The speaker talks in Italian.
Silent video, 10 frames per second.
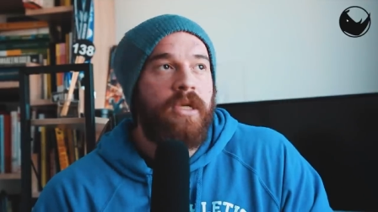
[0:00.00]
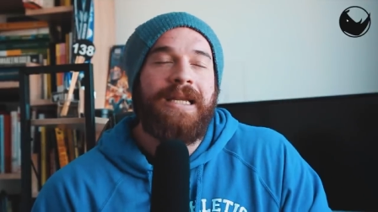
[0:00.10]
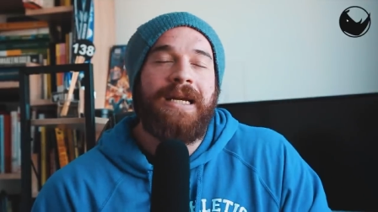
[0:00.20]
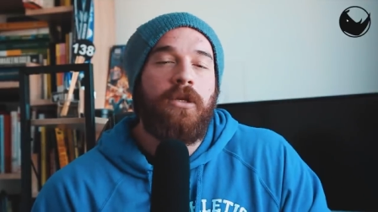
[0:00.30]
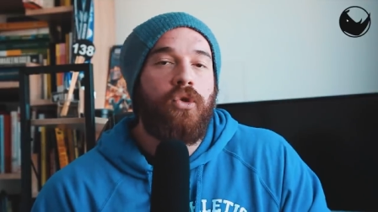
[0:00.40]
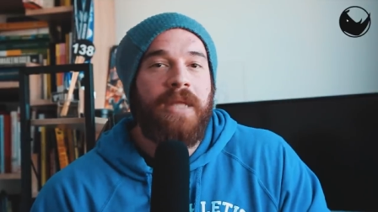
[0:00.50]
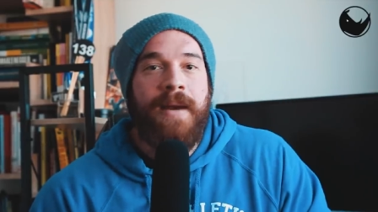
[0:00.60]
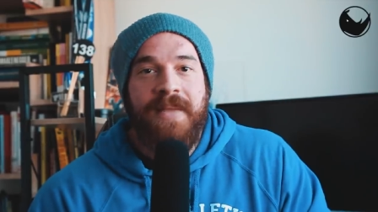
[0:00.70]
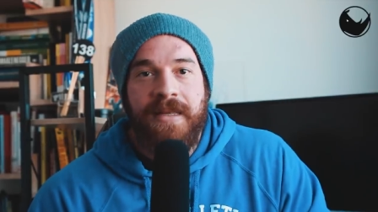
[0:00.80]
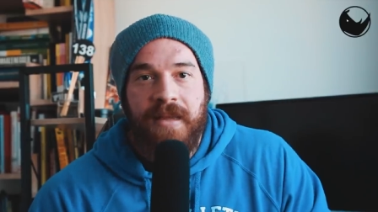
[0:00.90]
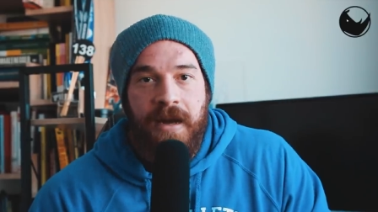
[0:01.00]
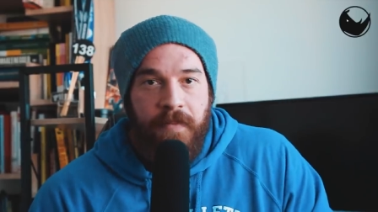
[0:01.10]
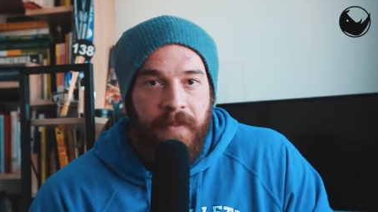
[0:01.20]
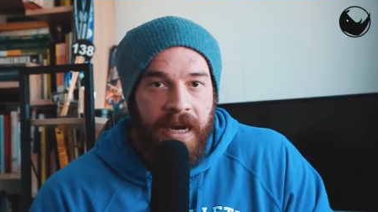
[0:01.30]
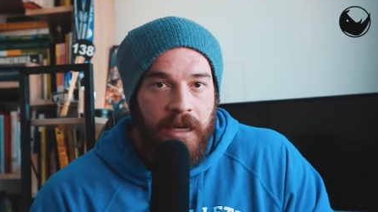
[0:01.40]
entrate totalmente nel
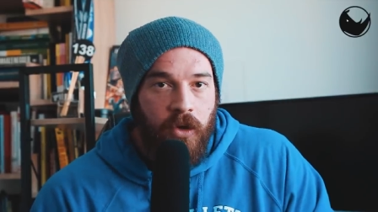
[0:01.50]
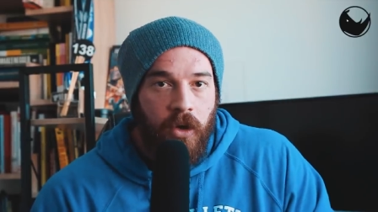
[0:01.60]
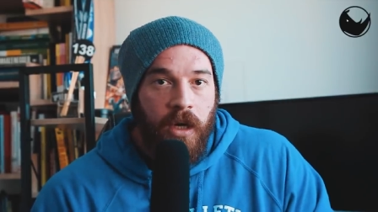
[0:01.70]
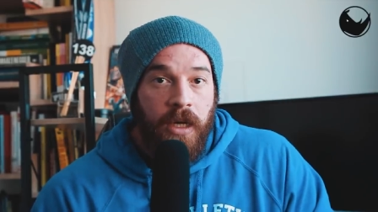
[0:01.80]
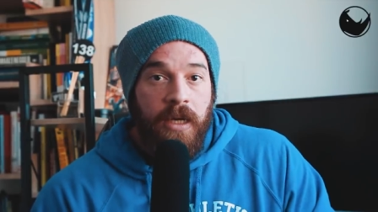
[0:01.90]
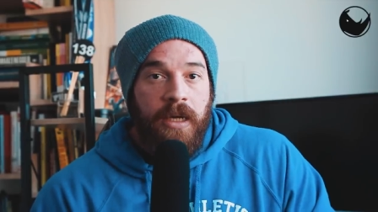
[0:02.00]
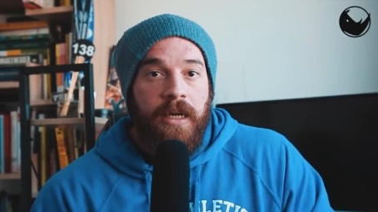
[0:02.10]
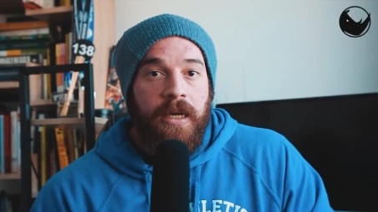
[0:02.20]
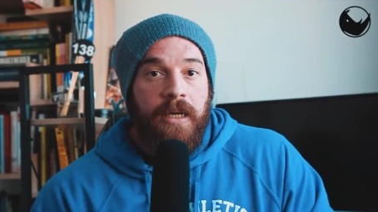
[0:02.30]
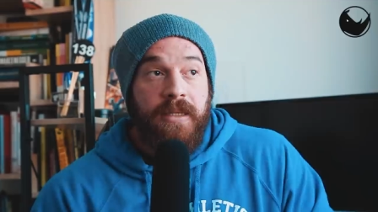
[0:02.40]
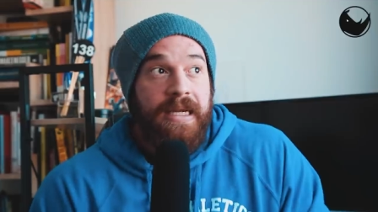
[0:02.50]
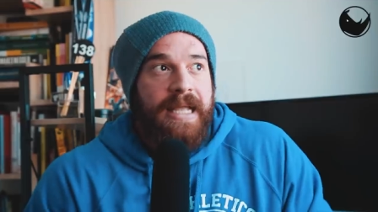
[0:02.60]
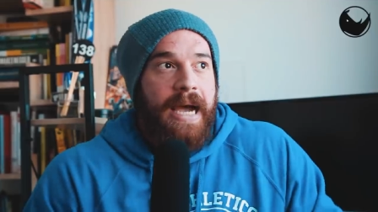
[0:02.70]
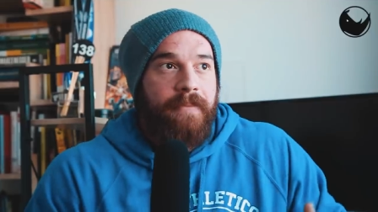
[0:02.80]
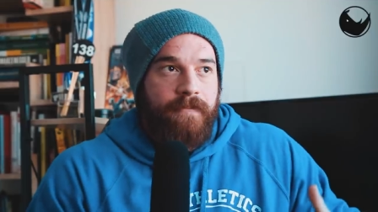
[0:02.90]
panico eh,
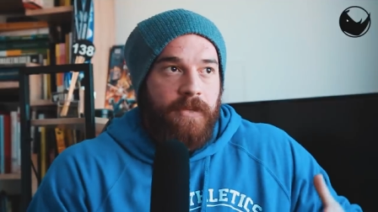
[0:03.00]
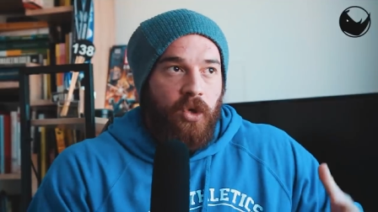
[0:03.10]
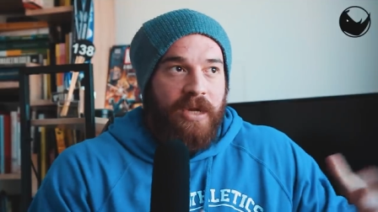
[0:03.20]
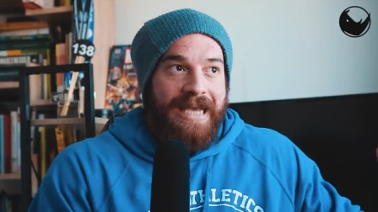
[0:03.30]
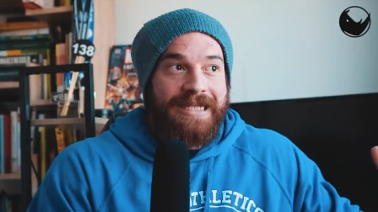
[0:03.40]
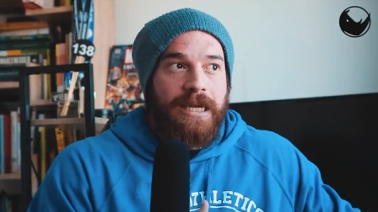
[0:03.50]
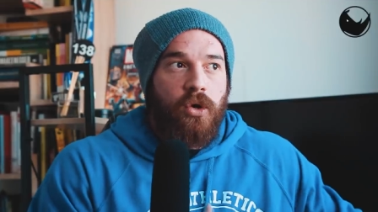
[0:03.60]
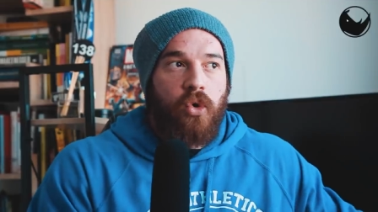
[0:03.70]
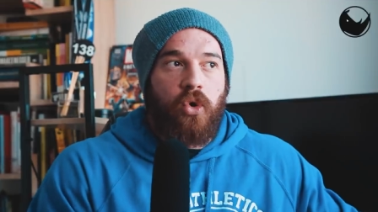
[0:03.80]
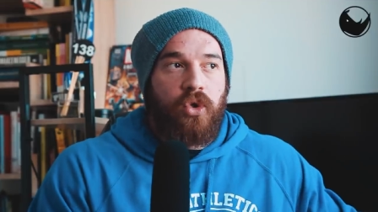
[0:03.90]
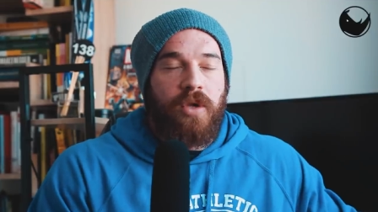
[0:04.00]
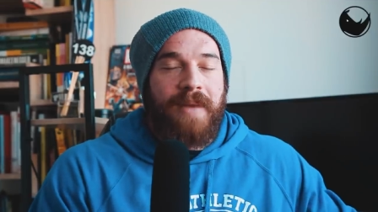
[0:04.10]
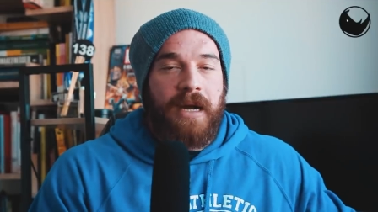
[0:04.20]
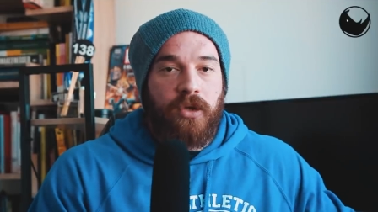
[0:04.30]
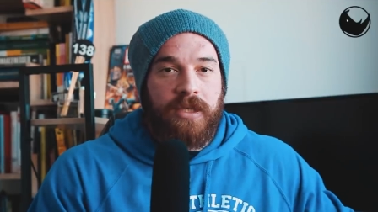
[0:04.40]
dell'idea ok, se non conto i
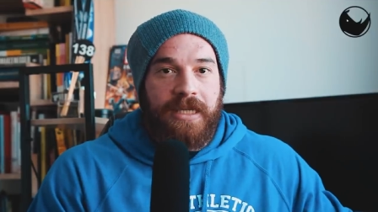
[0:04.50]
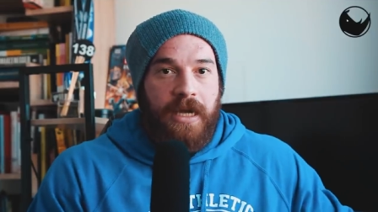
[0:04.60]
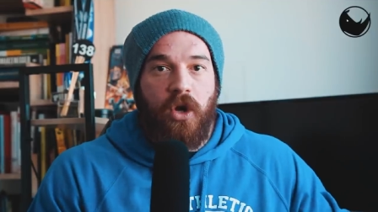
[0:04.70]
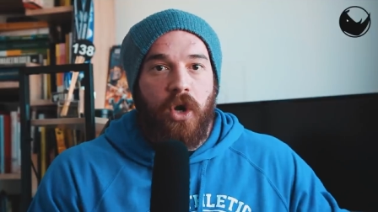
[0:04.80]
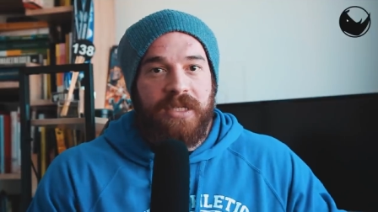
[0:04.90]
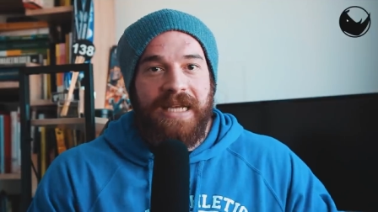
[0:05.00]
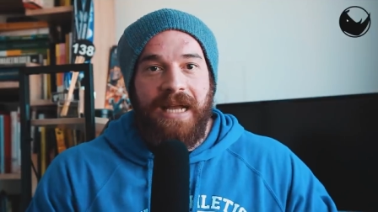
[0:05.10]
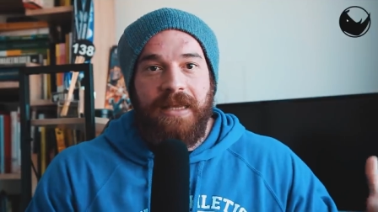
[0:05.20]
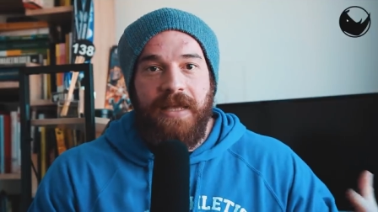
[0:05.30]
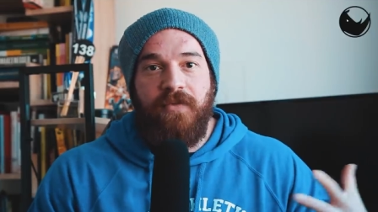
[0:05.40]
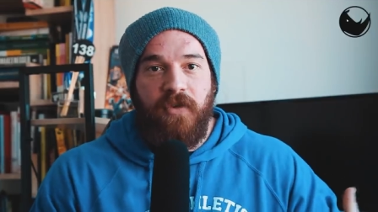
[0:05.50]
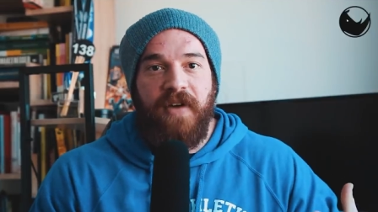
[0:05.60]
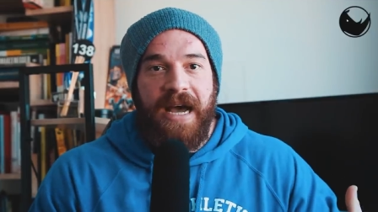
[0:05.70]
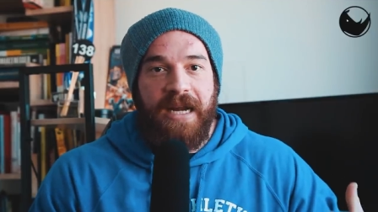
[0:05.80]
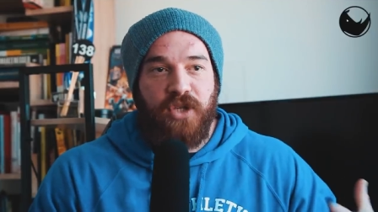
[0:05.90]
Macros che cosa devo
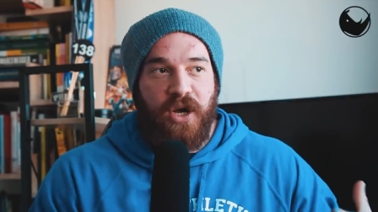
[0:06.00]
fare, cioè